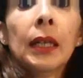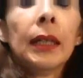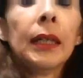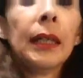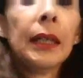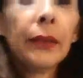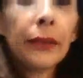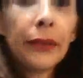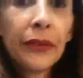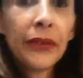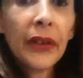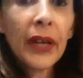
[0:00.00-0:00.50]

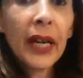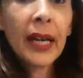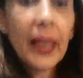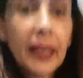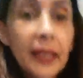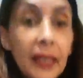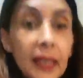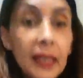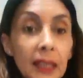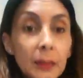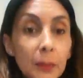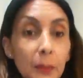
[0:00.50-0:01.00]
des
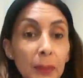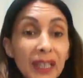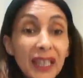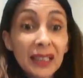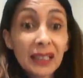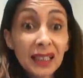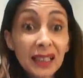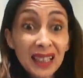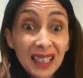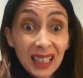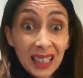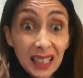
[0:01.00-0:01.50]
fringues à des
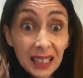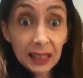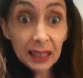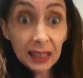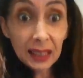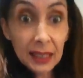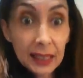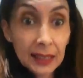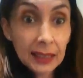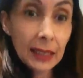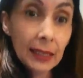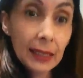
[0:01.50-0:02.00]
prix très
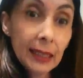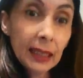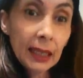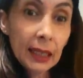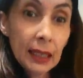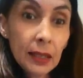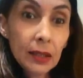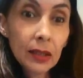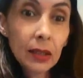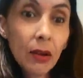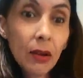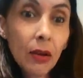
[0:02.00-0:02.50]
très
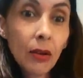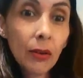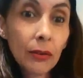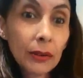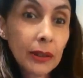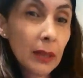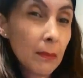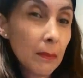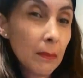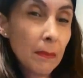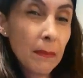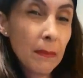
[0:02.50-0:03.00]
intéressants,
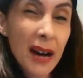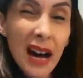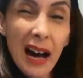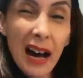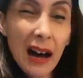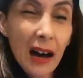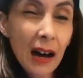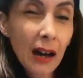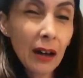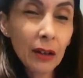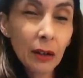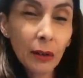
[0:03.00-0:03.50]
des
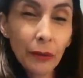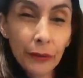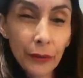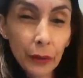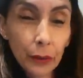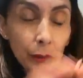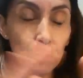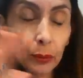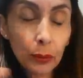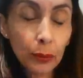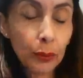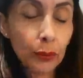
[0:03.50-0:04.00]
marques, en
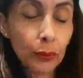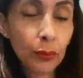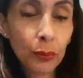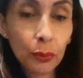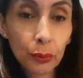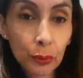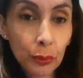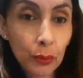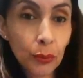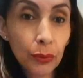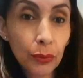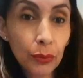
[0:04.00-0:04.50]
fait,
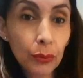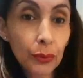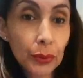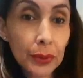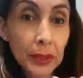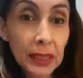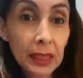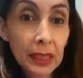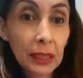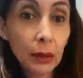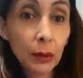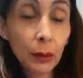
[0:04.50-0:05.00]
tout,
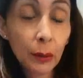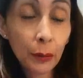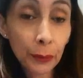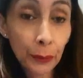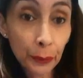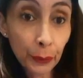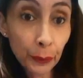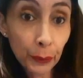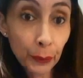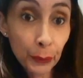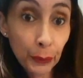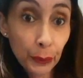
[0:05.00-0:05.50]
style
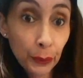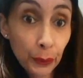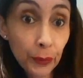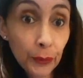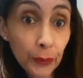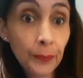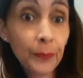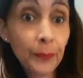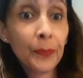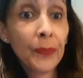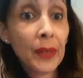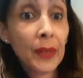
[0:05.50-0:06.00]
confondu.
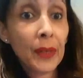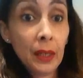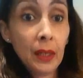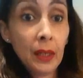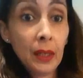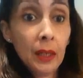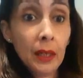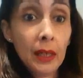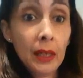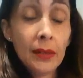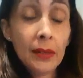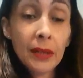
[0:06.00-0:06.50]

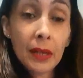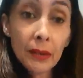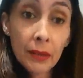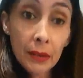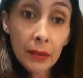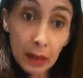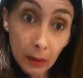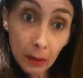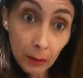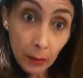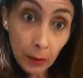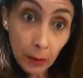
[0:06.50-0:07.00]
Et
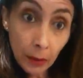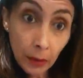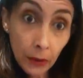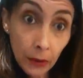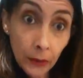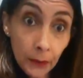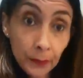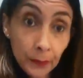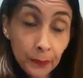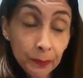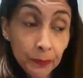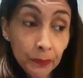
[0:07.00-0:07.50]

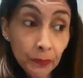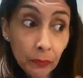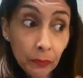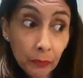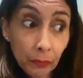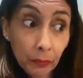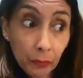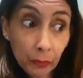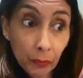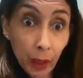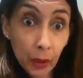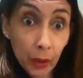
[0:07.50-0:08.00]
sincèrement,
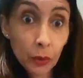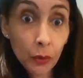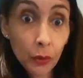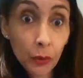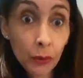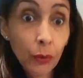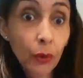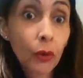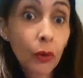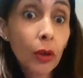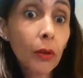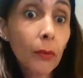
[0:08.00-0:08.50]
je
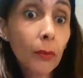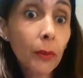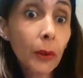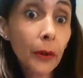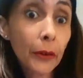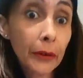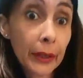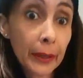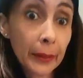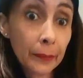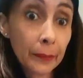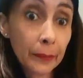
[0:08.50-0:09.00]
vous
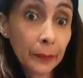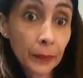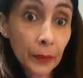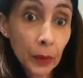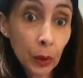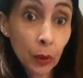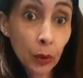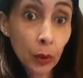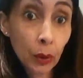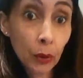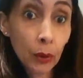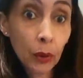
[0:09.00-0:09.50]
recommande hein,
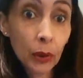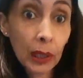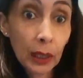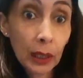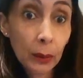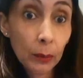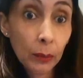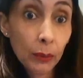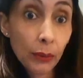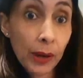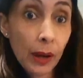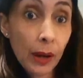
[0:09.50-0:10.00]
le
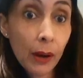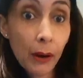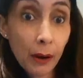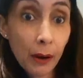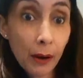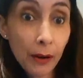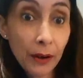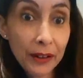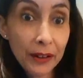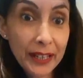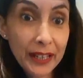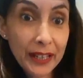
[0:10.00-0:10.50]

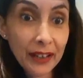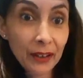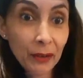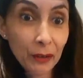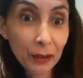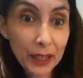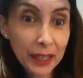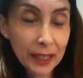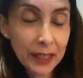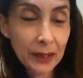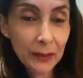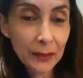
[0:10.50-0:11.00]
relais.org. Hein,
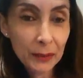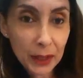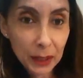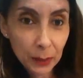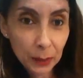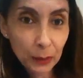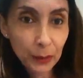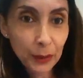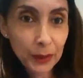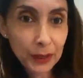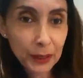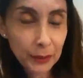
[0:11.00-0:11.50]
regardez un petit
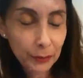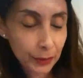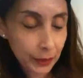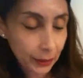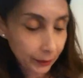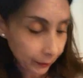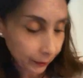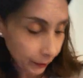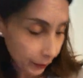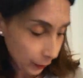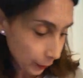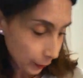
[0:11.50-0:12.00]
peu si vous
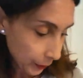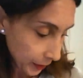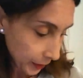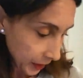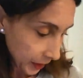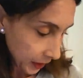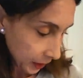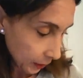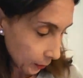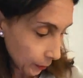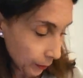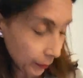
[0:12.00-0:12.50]
avez ce
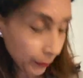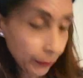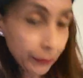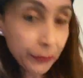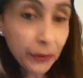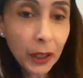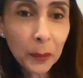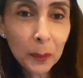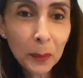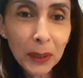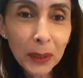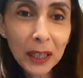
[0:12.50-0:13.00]
style de
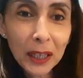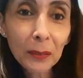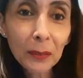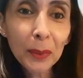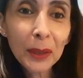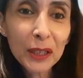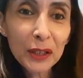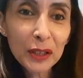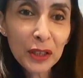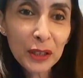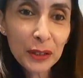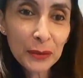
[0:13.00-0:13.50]
friperie
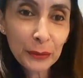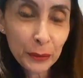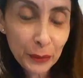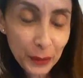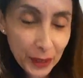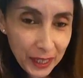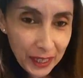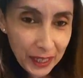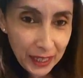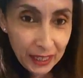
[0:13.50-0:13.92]
près de chez vous.